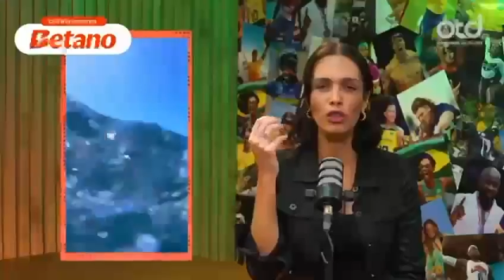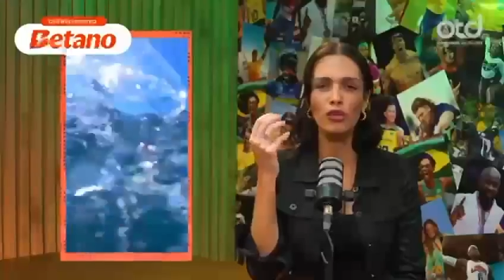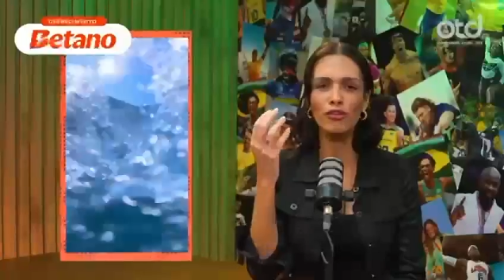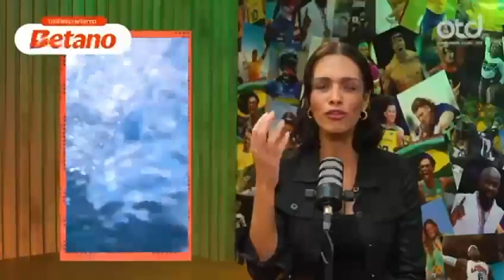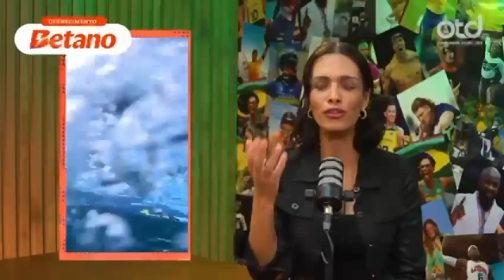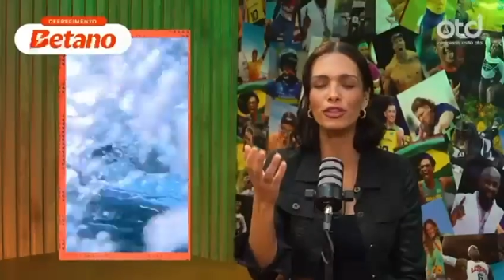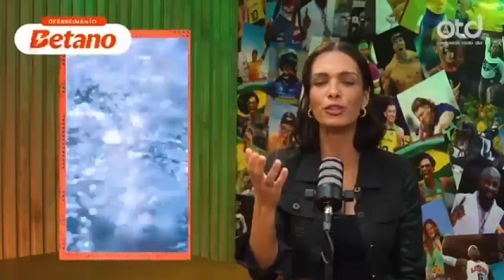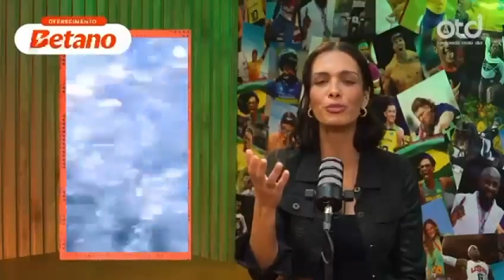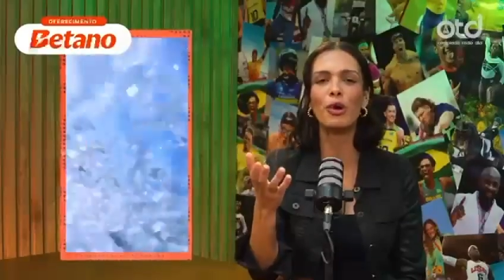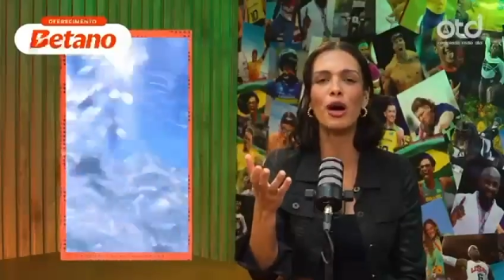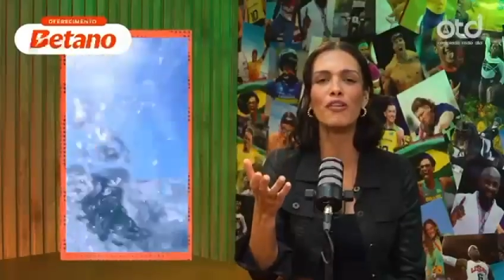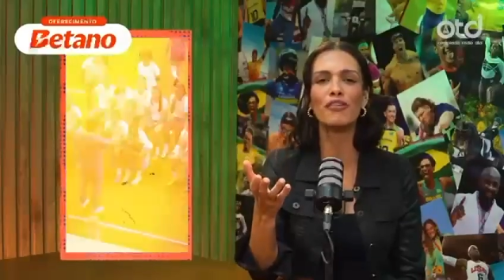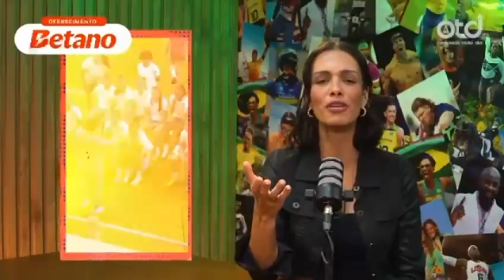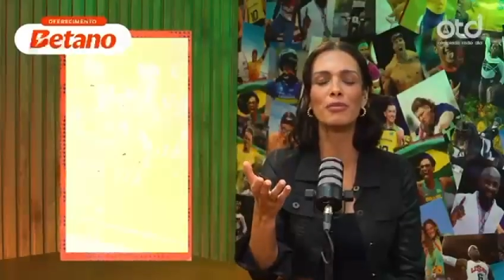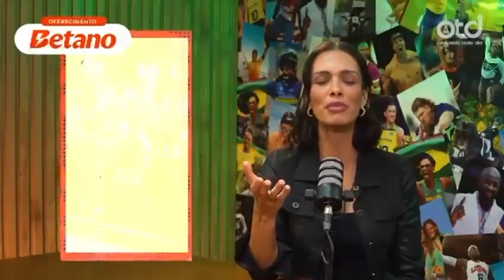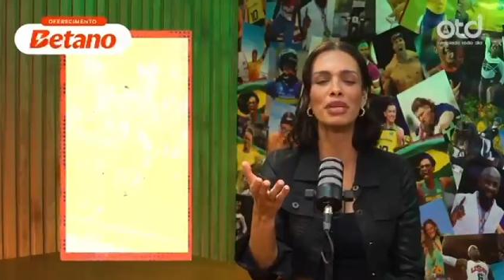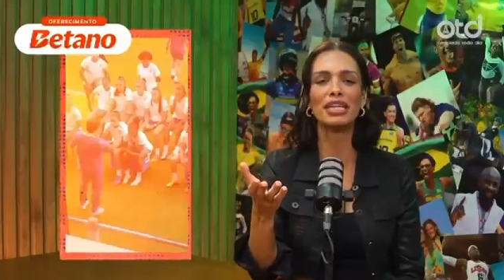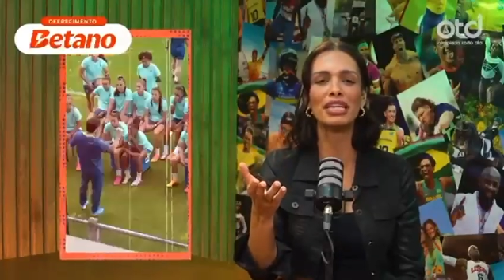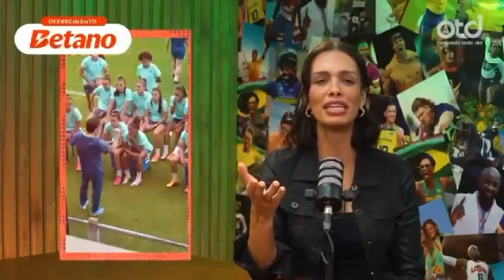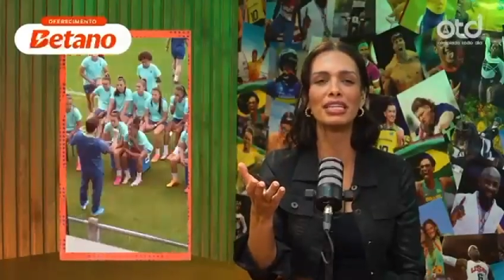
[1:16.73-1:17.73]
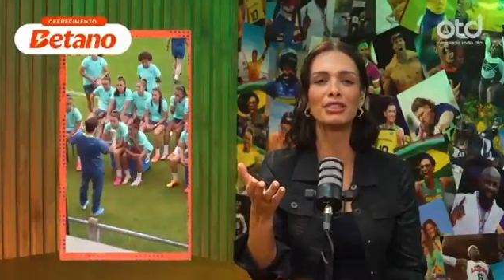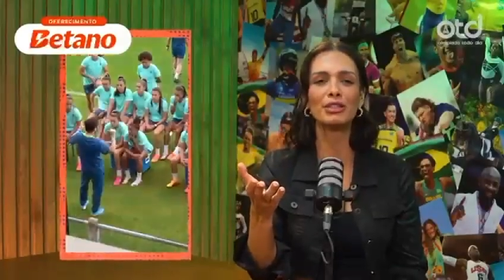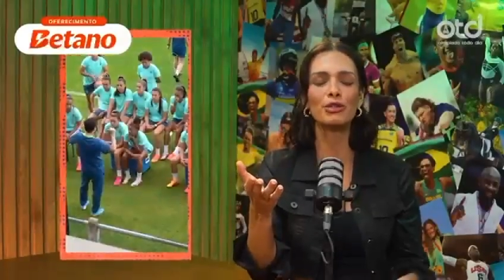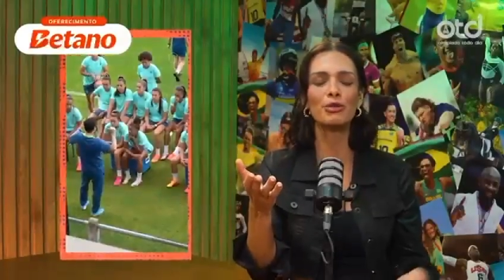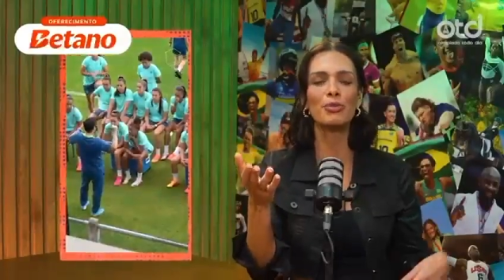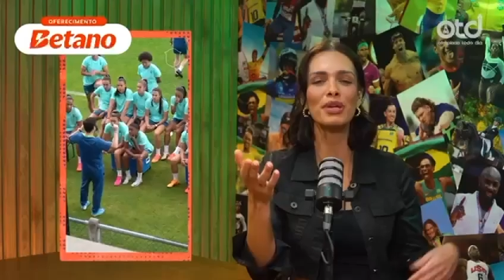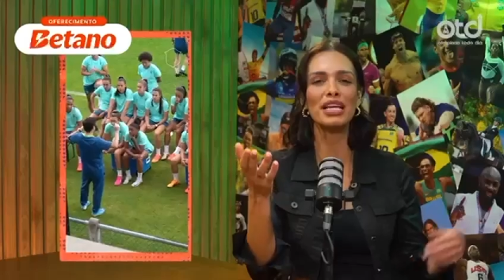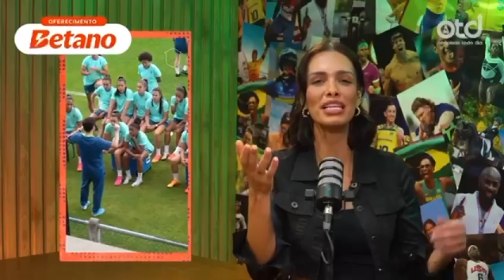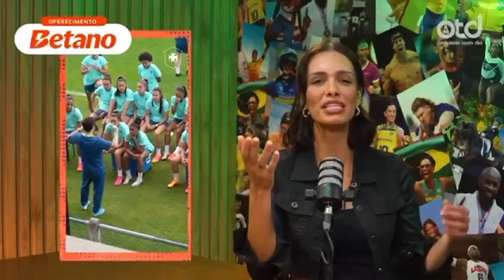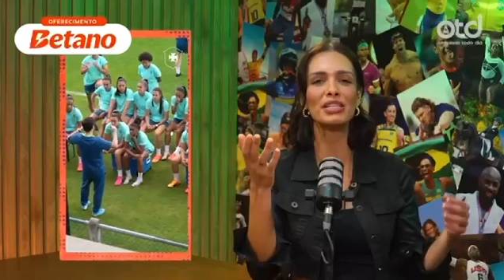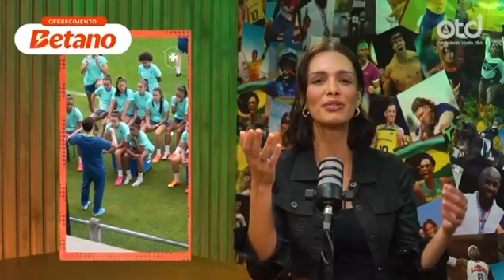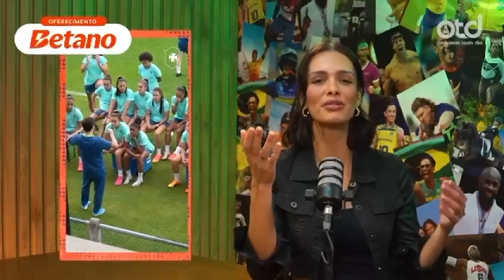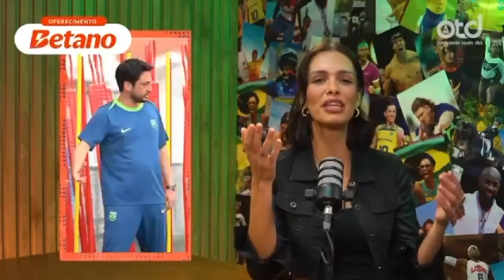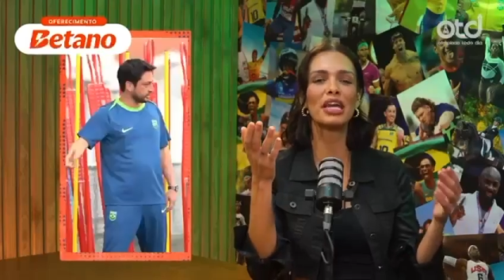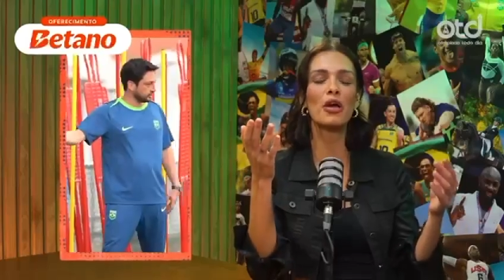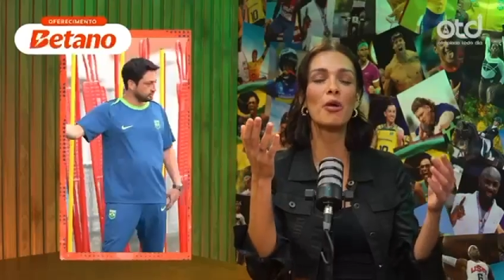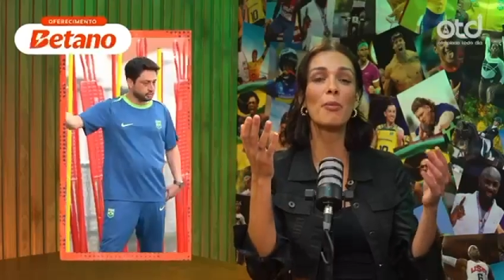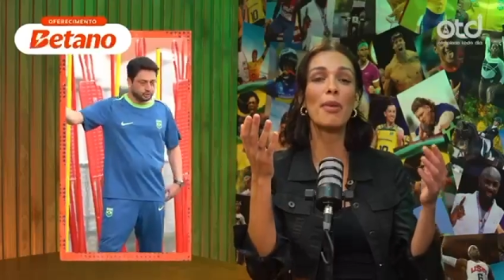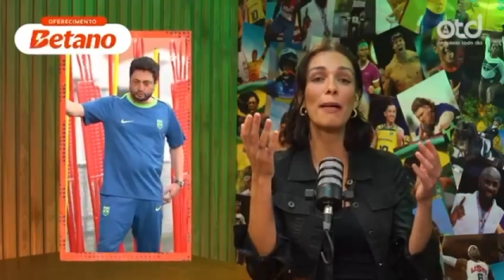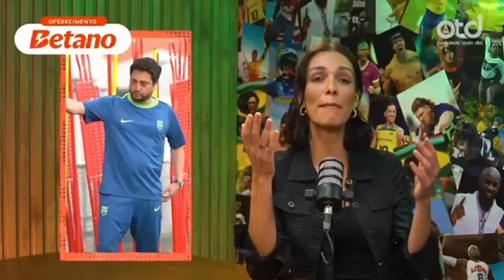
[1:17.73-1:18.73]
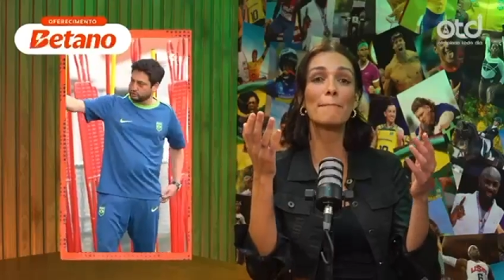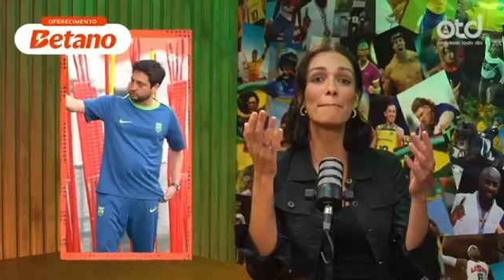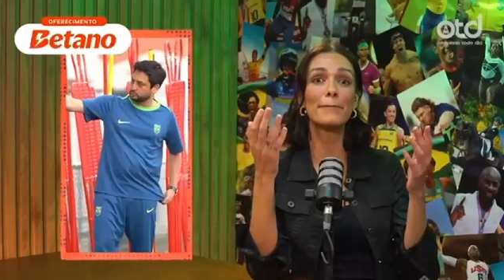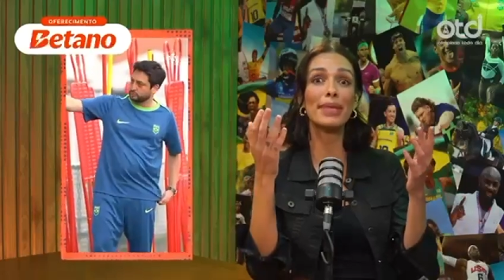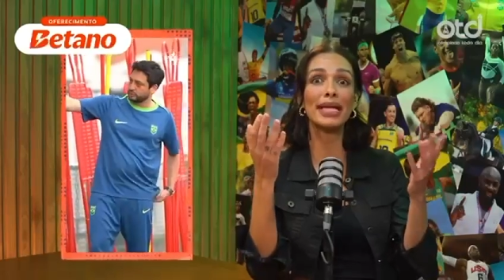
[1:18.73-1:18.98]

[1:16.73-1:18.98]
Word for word: No futebol feminino, o Brasil tem uma